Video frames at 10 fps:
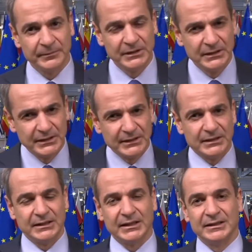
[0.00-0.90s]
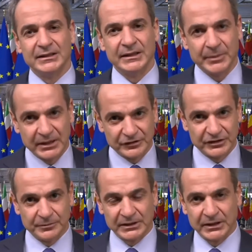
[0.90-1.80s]
tamamen mantıksız
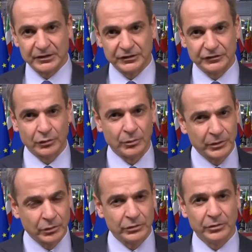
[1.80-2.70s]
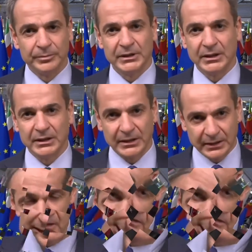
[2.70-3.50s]
olduğunu dile getirdi Mitsotakis.